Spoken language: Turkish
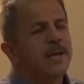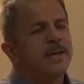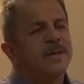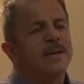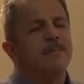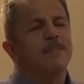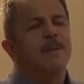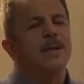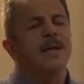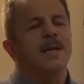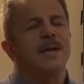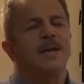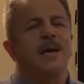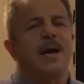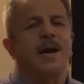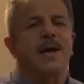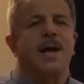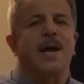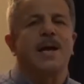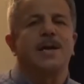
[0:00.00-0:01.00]
edilmeleri
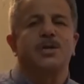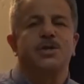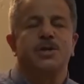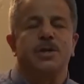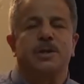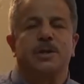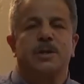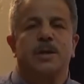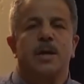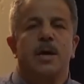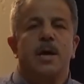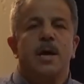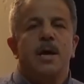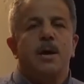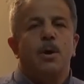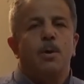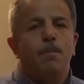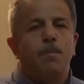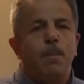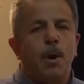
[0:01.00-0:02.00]
kararı çıktı.
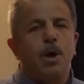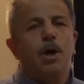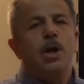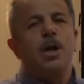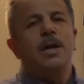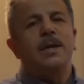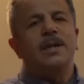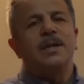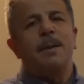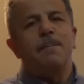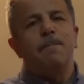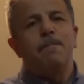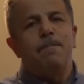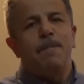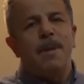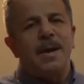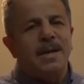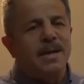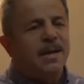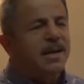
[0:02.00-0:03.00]

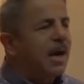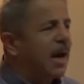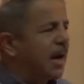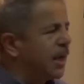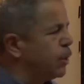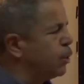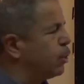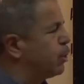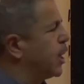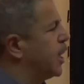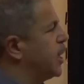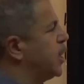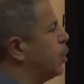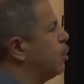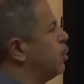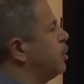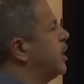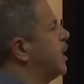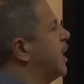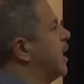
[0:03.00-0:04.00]
Böylelikle Beni Kaynuka
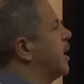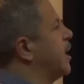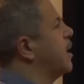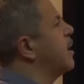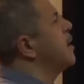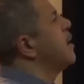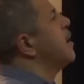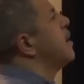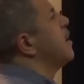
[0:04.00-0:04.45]
Yahudileri